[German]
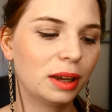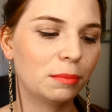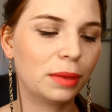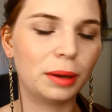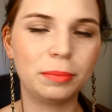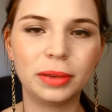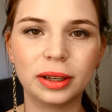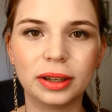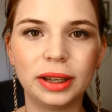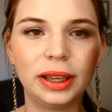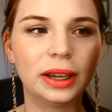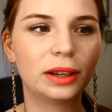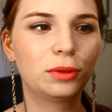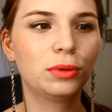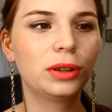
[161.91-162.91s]
bei mir
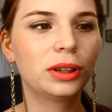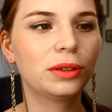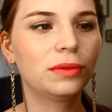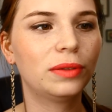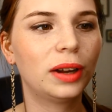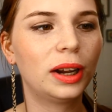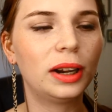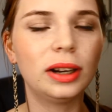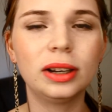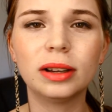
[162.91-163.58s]
eher durchgefallen.